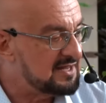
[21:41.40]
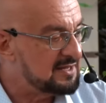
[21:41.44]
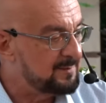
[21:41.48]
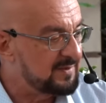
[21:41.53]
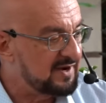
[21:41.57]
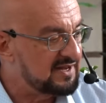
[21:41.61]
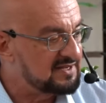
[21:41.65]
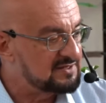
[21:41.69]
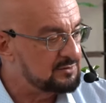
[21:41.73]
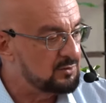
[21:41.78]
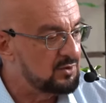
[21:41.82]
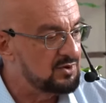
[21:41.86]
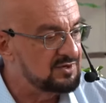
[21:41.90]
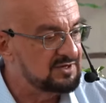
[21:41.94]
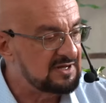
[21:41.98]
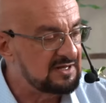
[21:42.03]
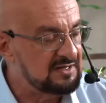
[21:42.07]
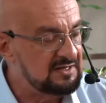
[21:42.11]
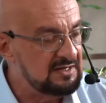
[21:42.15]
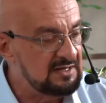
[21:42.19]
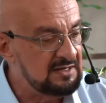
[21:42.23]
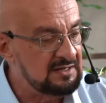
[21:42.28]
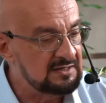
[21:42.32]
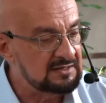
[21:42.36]
происходят
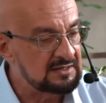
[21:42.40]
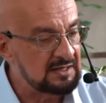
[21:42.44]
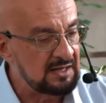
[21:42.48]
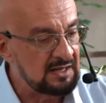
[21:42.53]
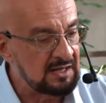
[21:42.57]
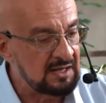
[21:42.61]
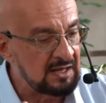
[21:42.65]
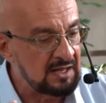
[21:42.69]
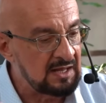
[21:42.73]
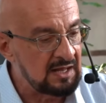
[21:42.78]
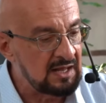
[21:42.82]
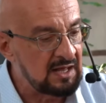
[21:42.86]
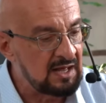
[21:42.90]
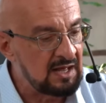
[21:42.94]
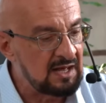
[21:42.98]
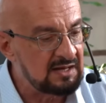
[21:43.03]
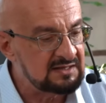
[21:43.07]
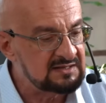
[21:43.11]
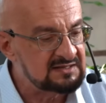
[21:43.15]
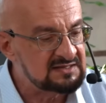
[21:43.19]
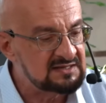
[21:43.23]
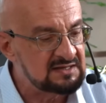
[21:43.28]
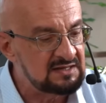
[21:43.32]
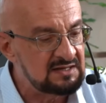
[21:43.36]
какие-то
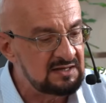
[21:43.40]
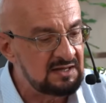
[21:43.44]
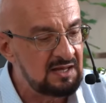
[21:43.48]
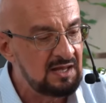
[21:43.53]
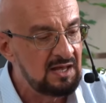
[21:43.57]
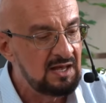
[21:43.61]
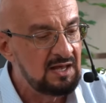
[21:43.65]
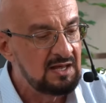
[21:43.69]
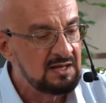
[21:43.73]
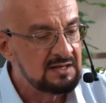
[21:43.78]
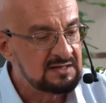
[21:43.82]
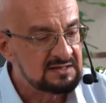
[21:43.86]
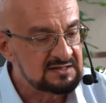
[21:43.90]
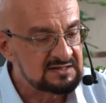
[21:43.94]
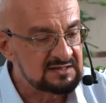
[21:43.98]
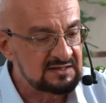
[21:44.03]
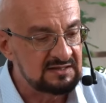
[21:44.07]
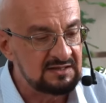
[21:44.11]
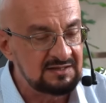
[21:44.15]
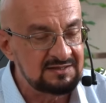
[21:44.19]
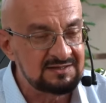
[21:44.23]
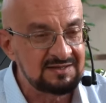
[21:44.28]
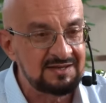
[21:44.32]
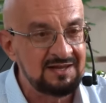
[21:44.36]
акции,
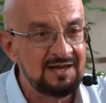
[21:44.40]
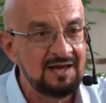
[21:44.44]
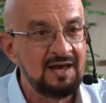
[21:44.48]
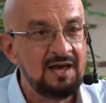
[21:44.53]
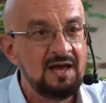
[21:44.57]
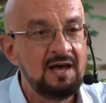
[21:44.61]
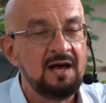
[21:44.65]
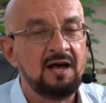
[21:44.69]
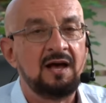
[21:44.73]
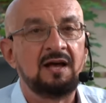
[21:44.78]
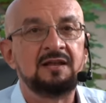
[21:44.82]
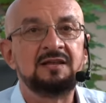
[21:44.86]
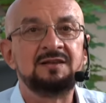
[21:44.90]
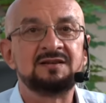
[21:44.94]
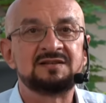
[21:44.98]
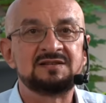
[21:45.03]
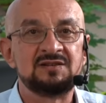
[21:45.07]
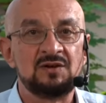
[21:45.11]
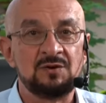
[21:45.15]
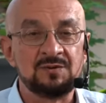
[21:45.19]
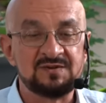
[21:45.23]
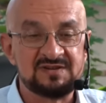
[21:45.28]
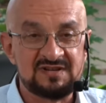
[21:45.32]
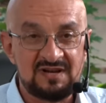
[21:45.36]
скидки. Одним
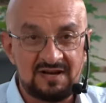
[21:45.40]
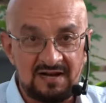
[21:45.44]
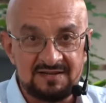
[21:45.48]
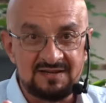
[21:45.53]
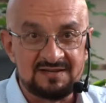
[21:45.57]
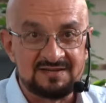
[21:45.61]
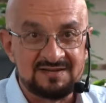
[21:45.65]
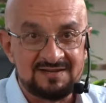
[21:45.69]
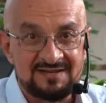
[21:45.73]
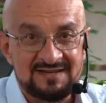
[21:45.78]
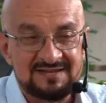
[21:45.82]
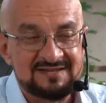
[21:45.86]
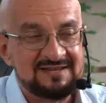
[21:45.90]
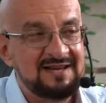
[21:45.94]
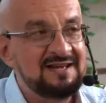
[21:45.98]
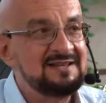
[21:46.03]
словом, заходите на сайт